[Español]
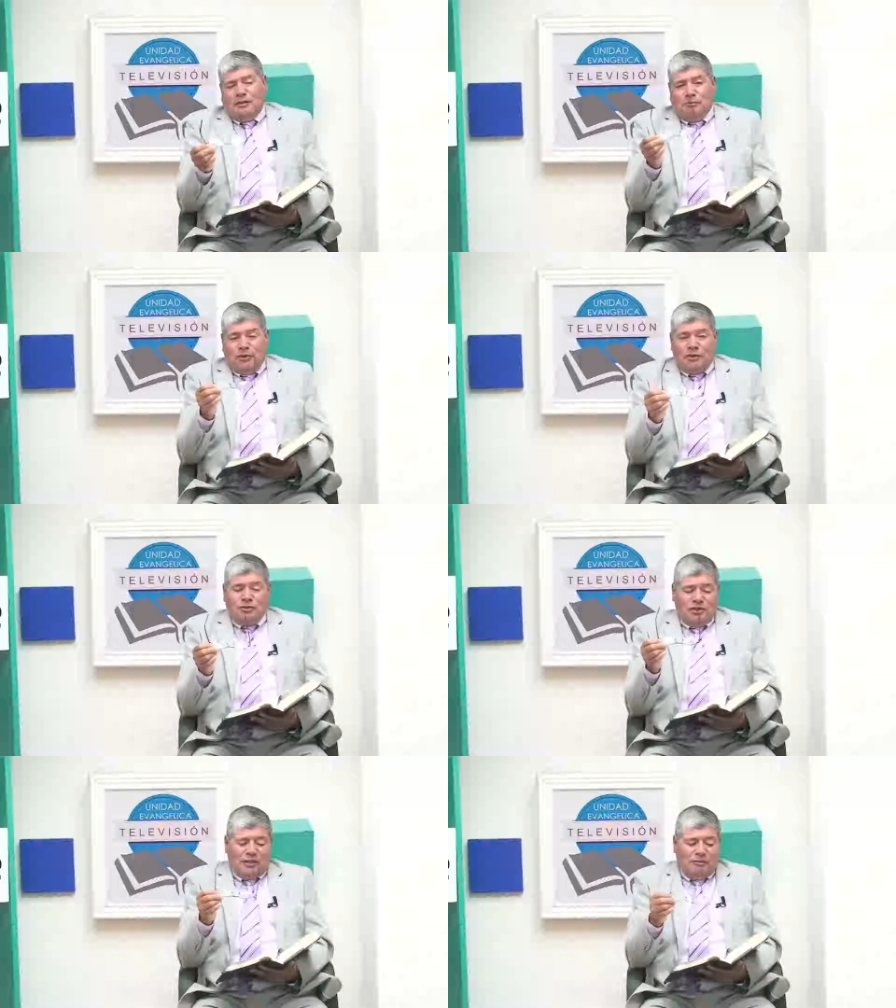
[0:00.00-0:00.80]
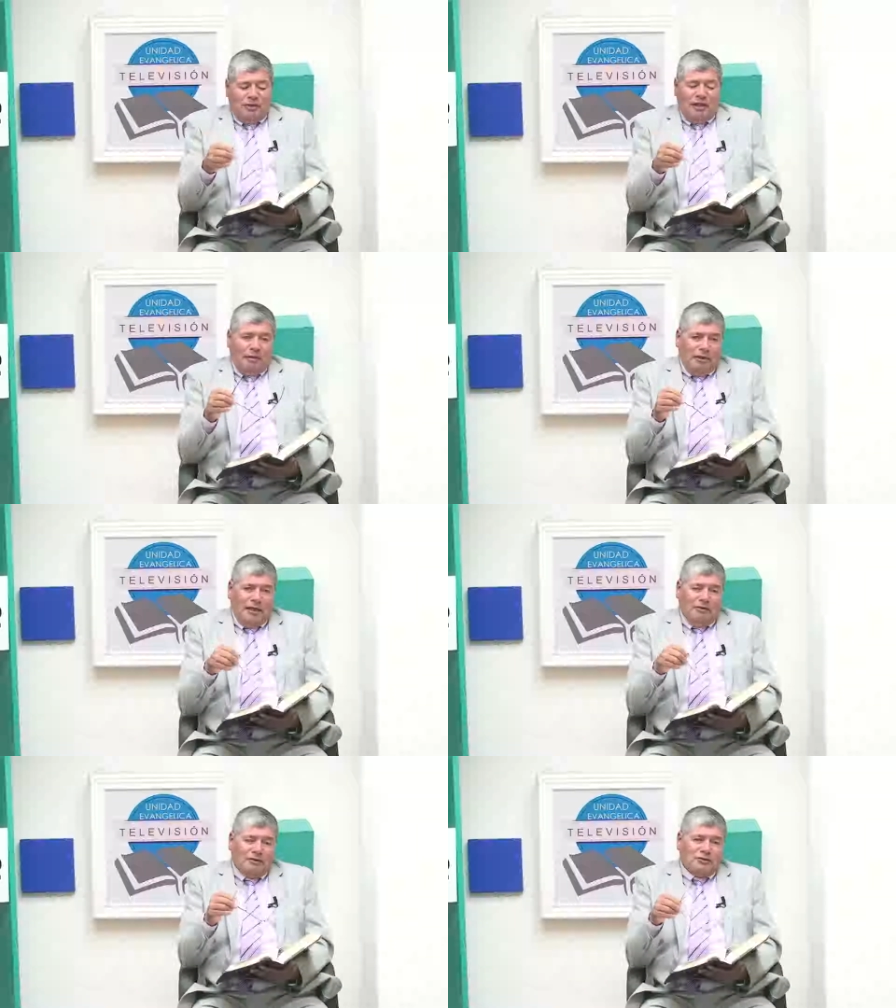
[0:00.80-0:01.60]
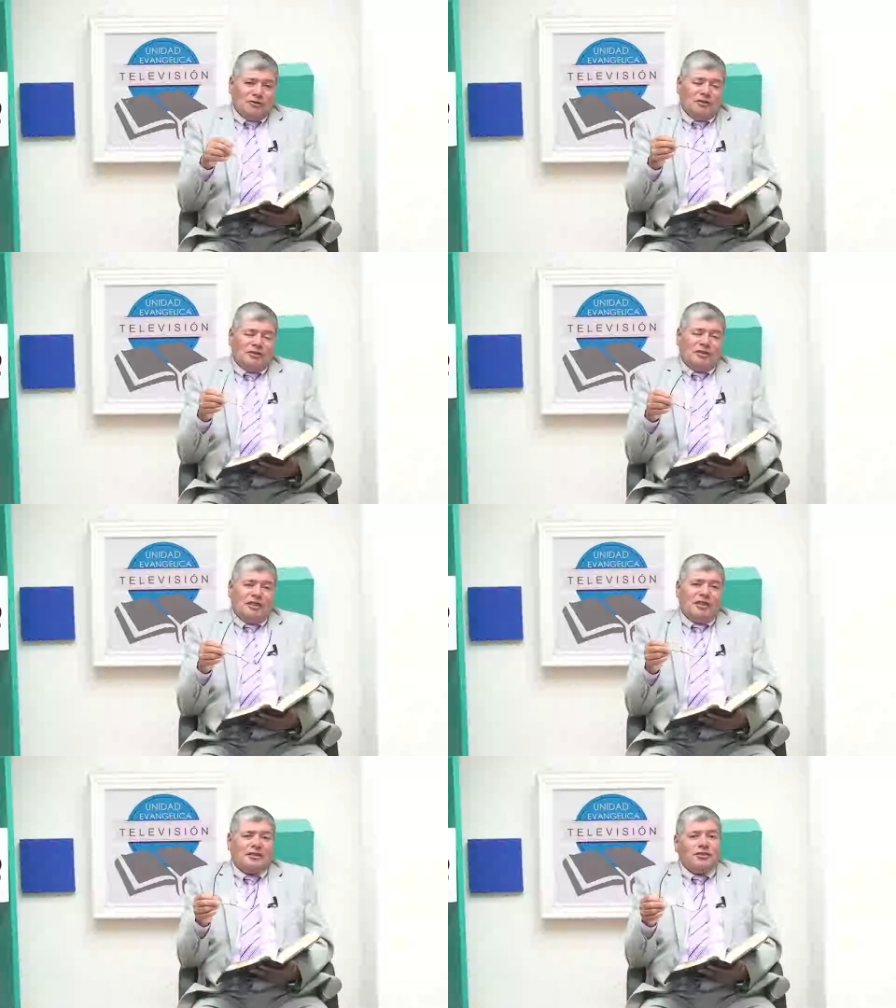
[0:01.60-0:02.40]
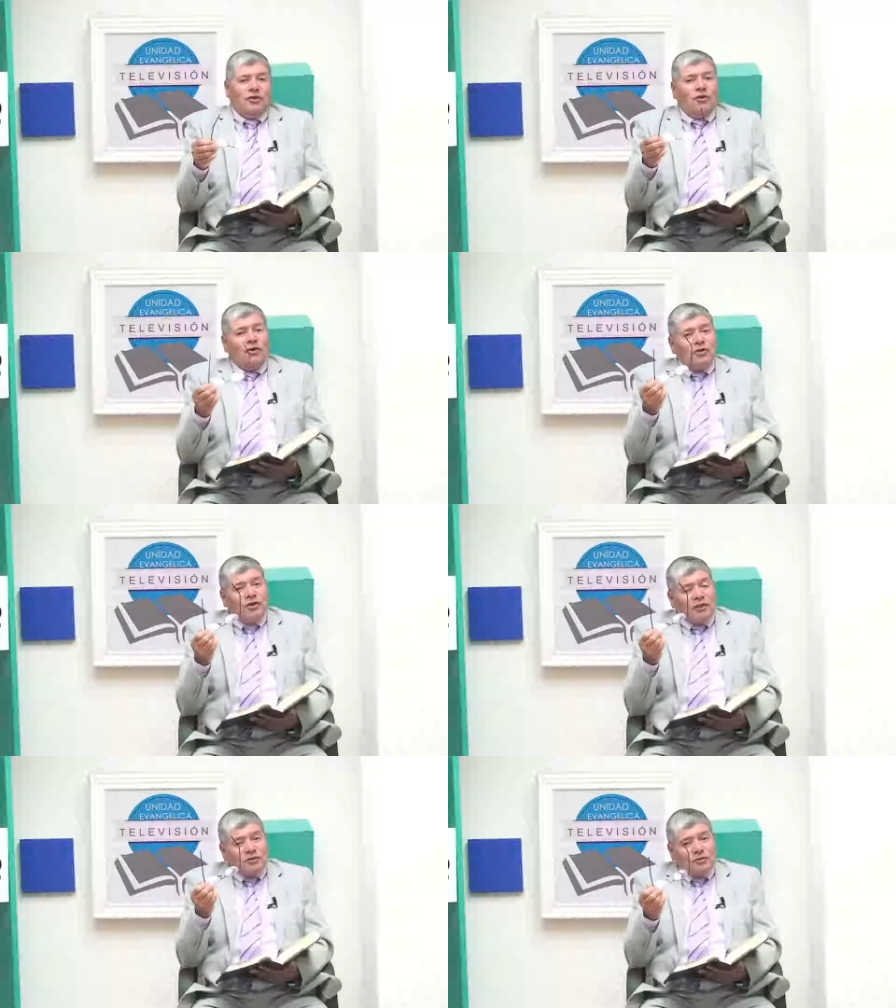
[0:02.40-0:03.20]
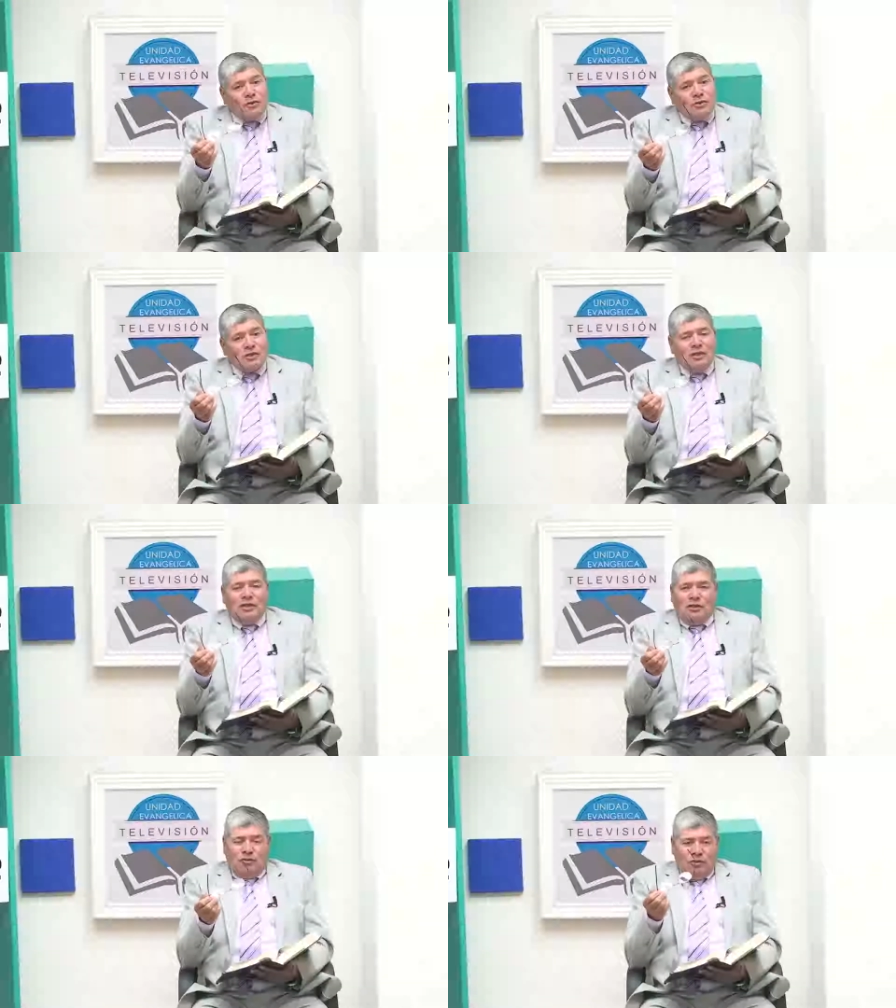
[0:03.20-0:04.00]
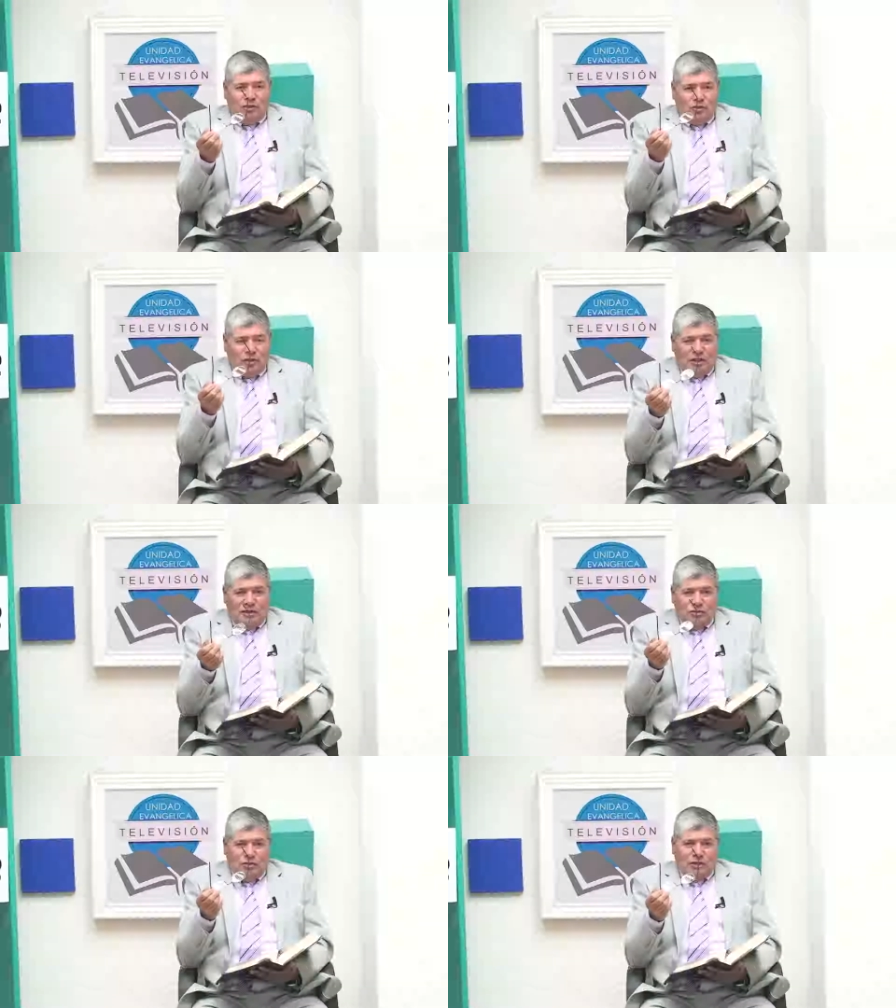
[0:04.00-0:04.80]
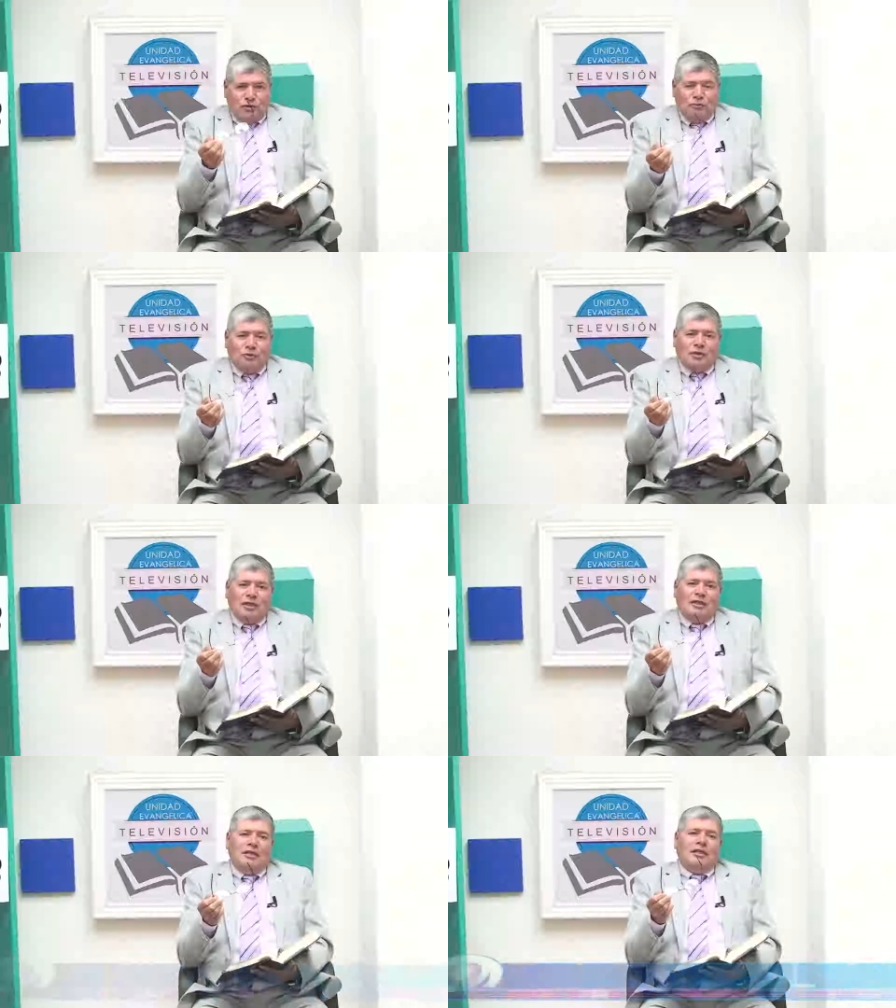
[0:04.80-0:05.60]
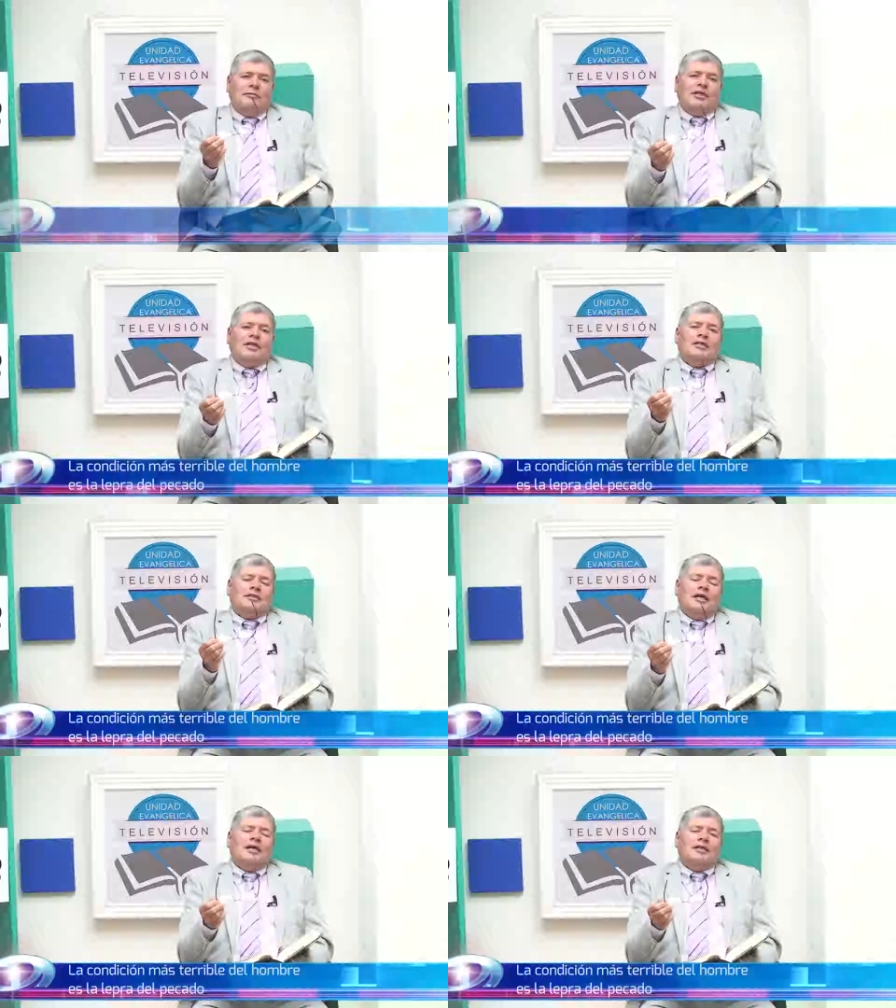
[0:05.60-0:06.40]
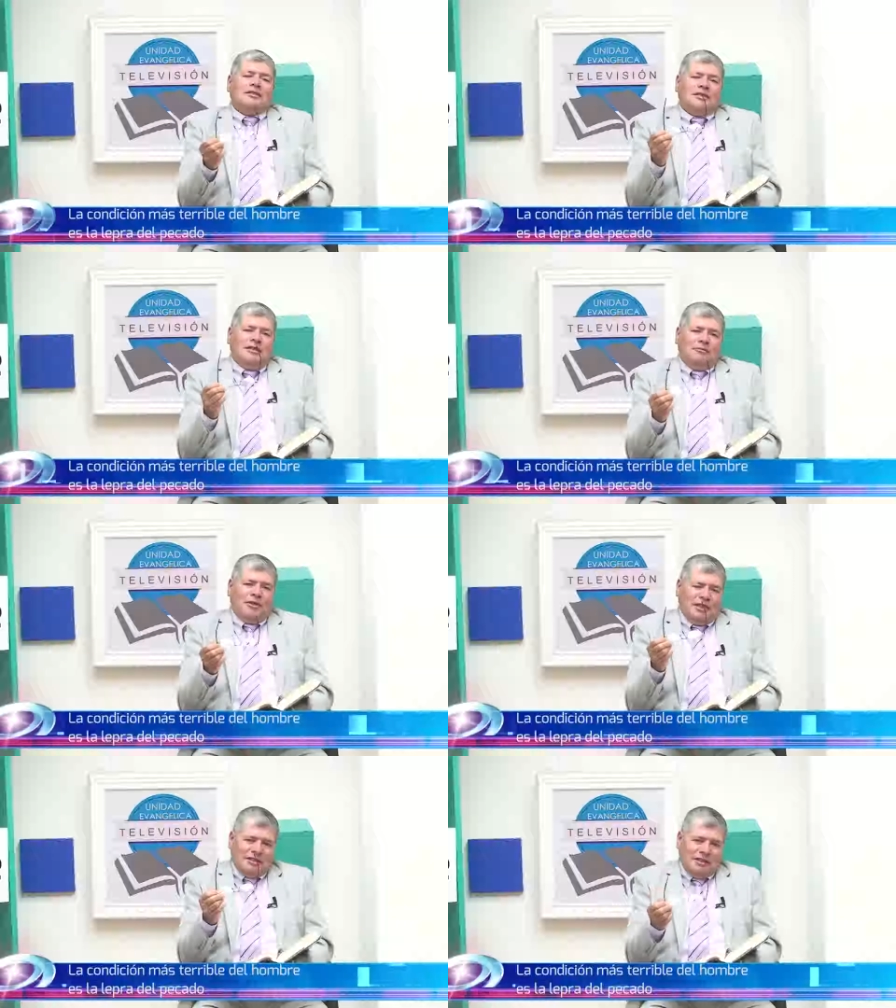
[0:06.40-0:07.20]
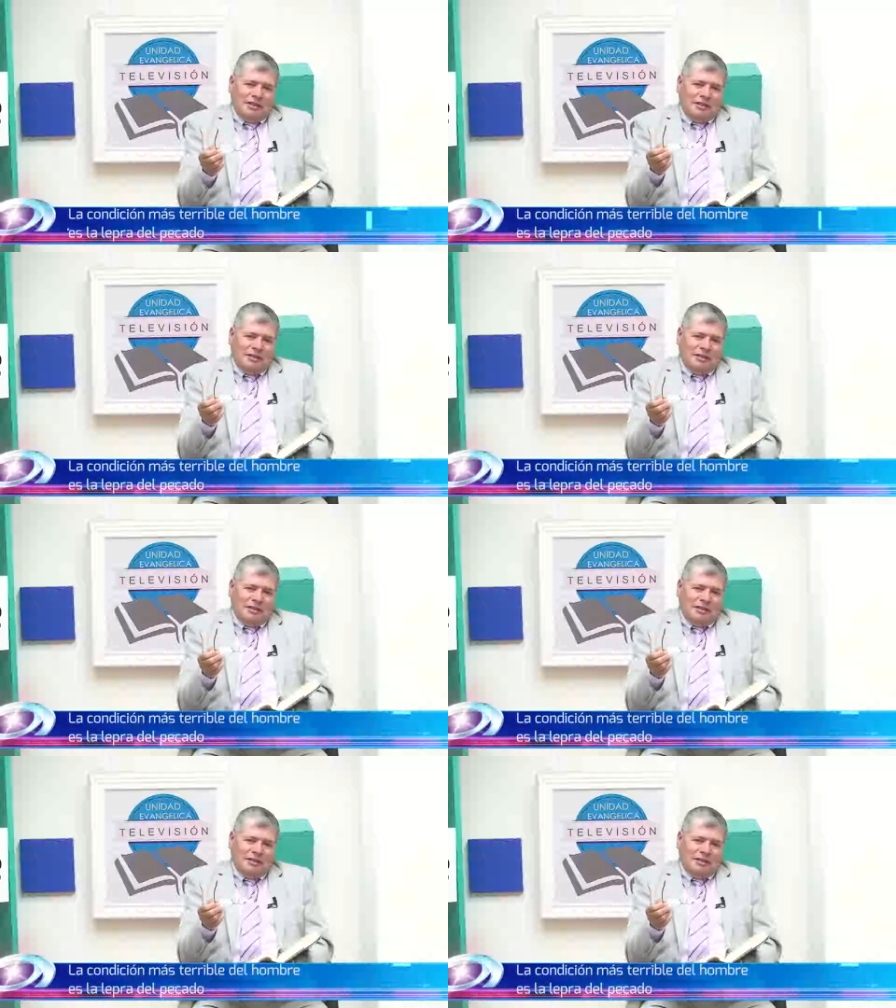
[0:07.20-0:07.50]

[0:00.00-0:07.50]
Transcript: Por eso que también la palabra nosotros nos enseña que si hoy oyere su voz, no endurezca su corazón porque el día de mañana tarde se le puede hacer.